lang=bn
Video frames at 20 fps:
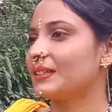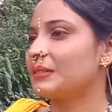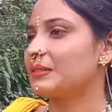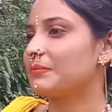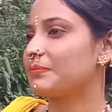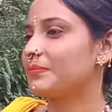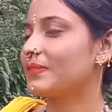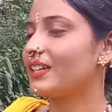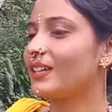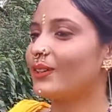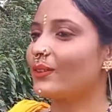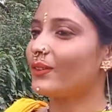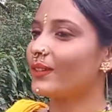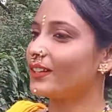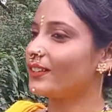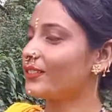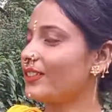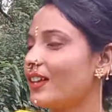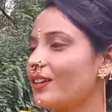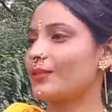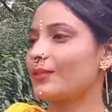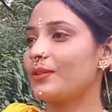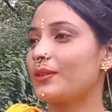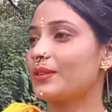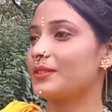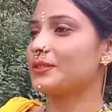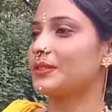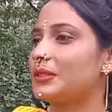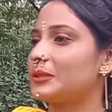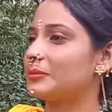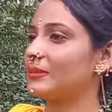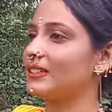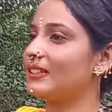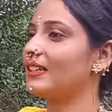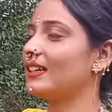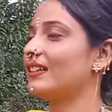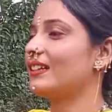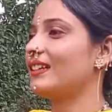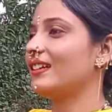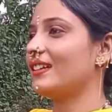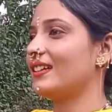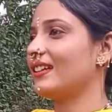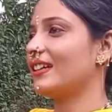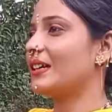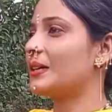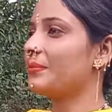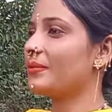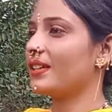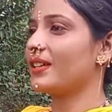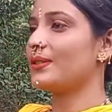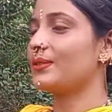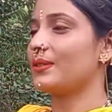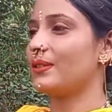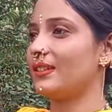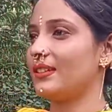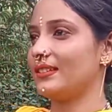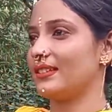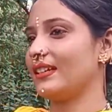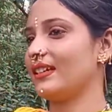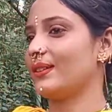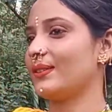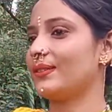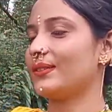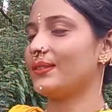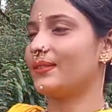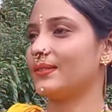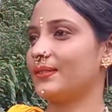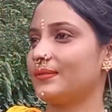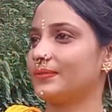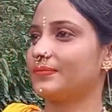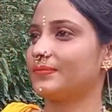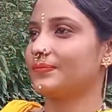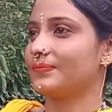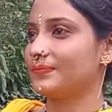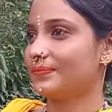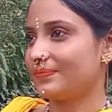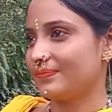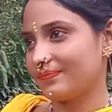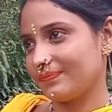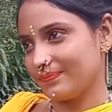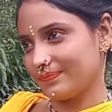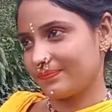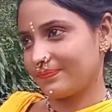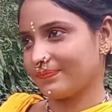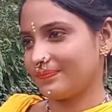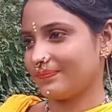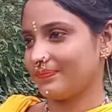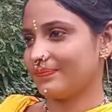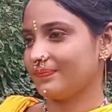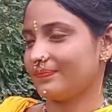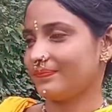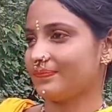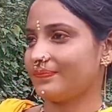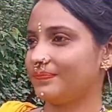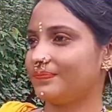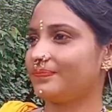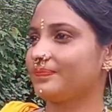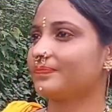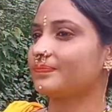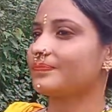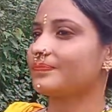হবে বিয়ে করে তার খোঁজ খবর লাগে না একেবারেই চলে যায় একেবারেই চলে যায় আচ্ছা